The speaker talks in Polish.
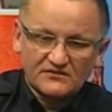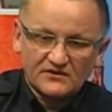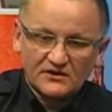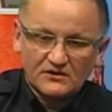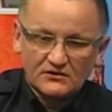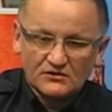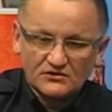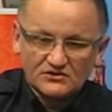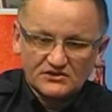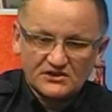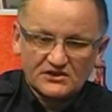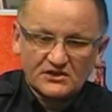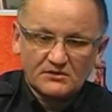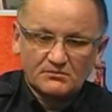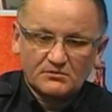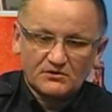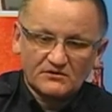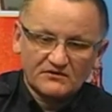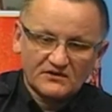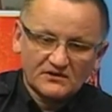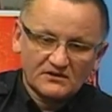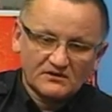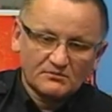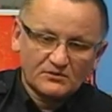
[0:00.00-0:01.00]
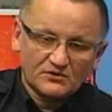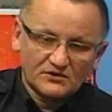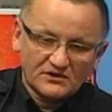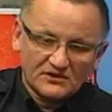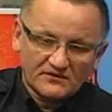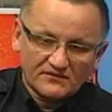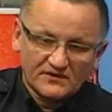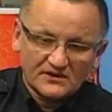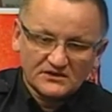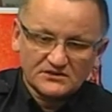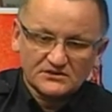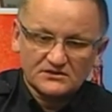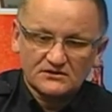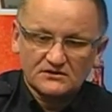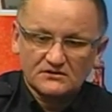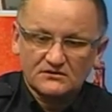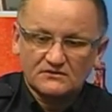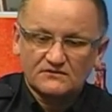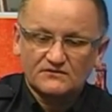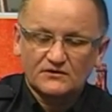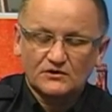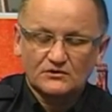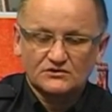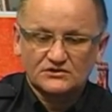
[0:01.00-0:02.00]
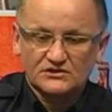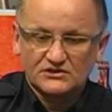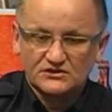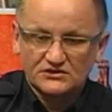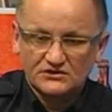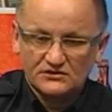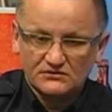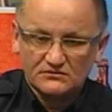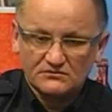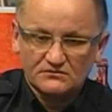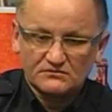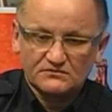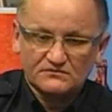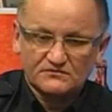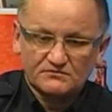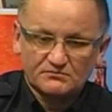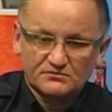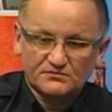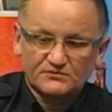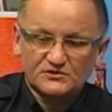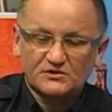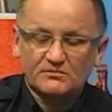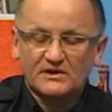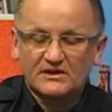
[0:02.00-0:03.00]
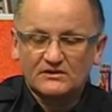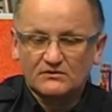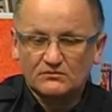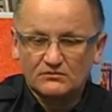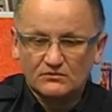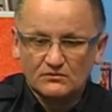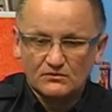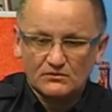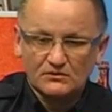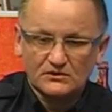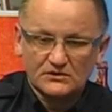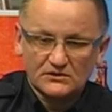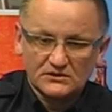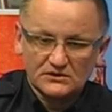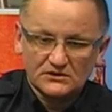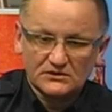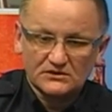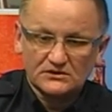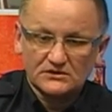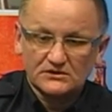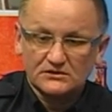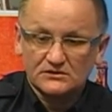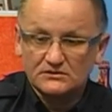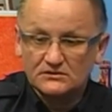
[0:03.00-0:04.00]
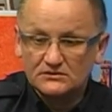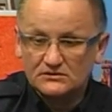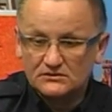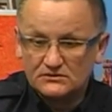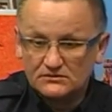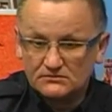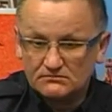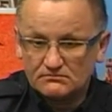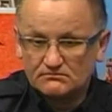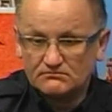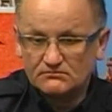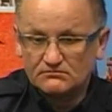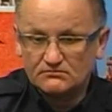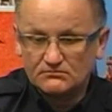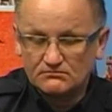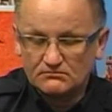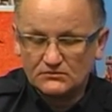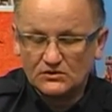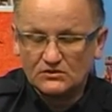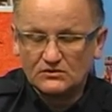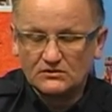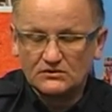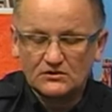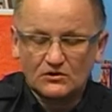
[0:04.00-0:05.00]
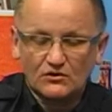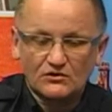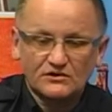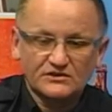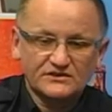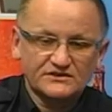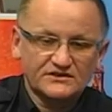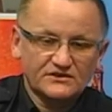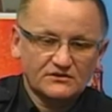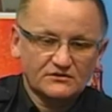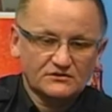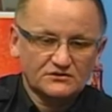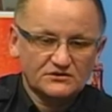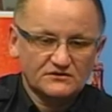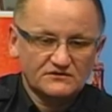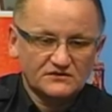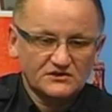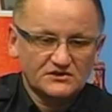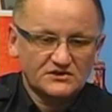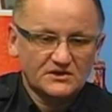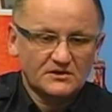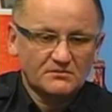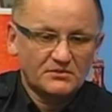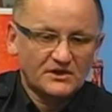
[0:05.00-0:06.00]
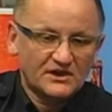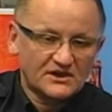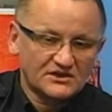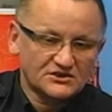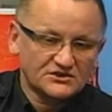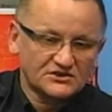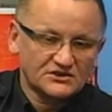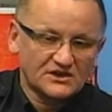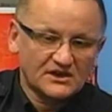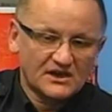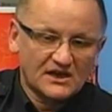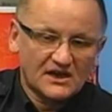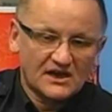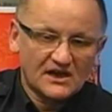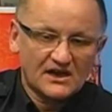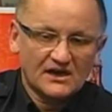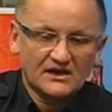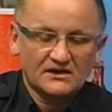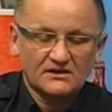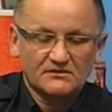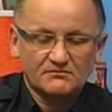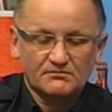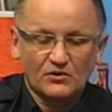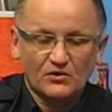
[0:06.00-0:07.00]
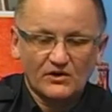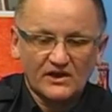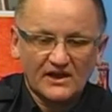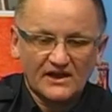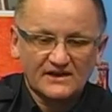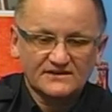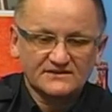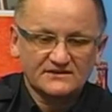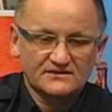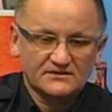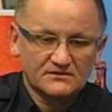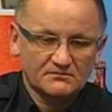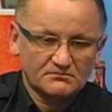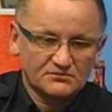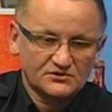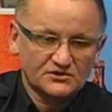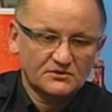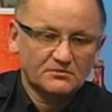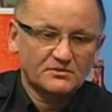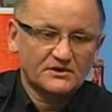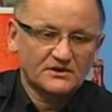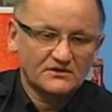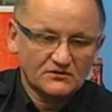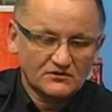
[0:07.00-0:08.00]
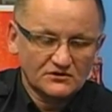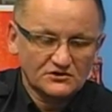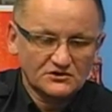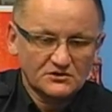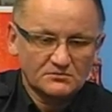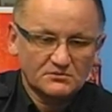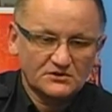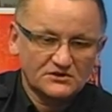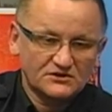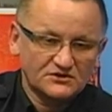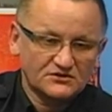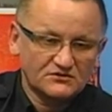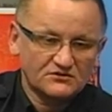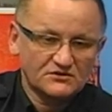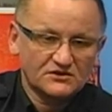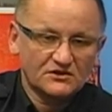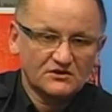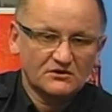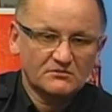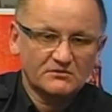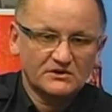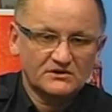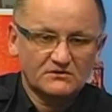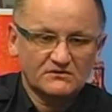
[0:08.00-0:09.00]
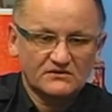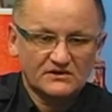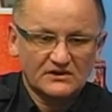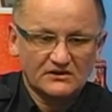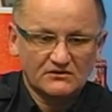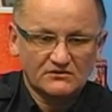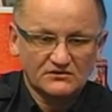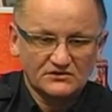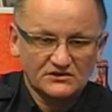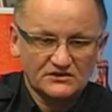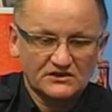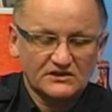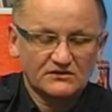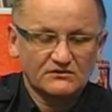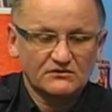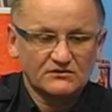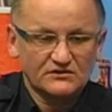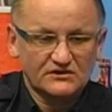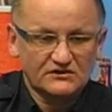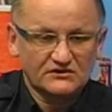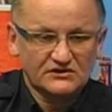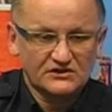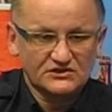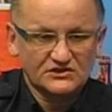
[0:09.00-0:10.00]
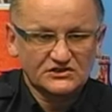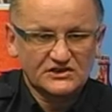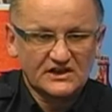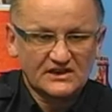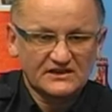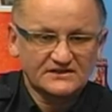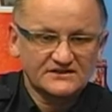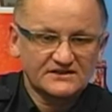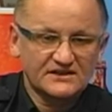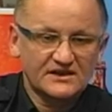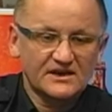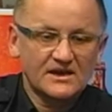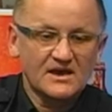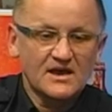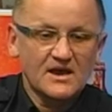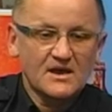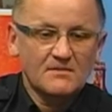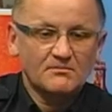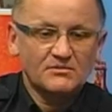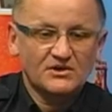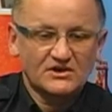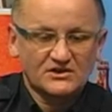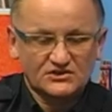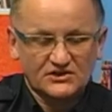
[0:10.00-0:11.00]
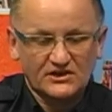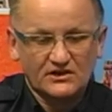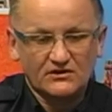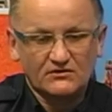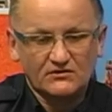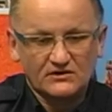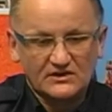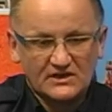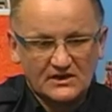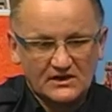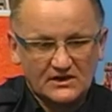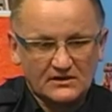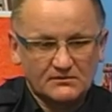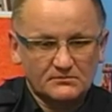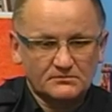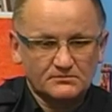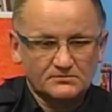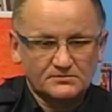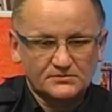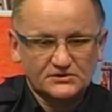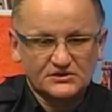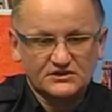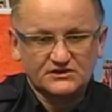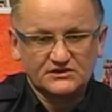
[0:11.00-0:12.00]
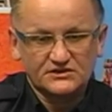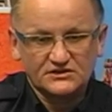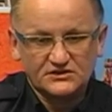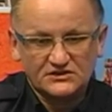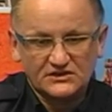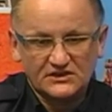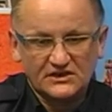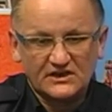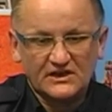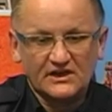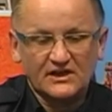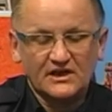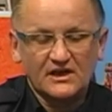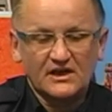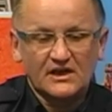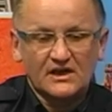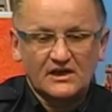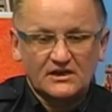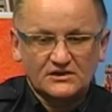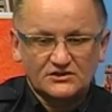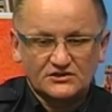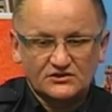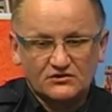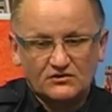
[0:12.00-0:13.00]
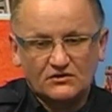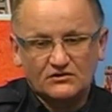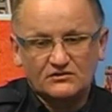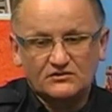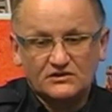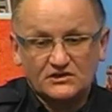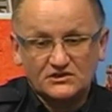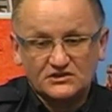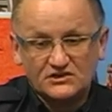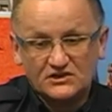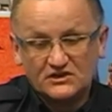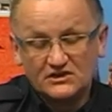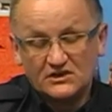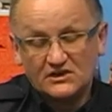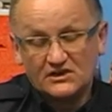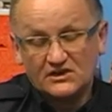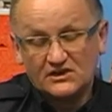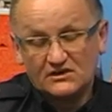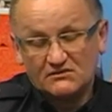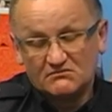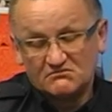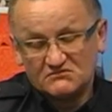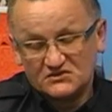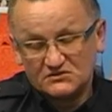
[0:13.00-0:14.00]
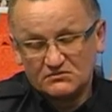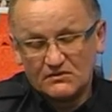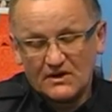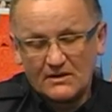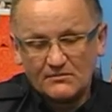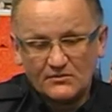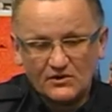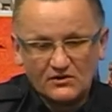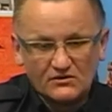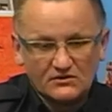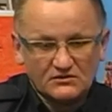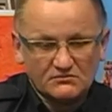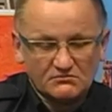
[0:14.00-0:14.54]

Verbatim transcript: wykroczenie, powie- ponieważ no, wiąże się w przypadku yy, kolizję oczywiście pieszy, a pojazd przy prędkości 50 km na godzinę, no to tę szansę pieszego na przeżycie czy odniesienie słabych,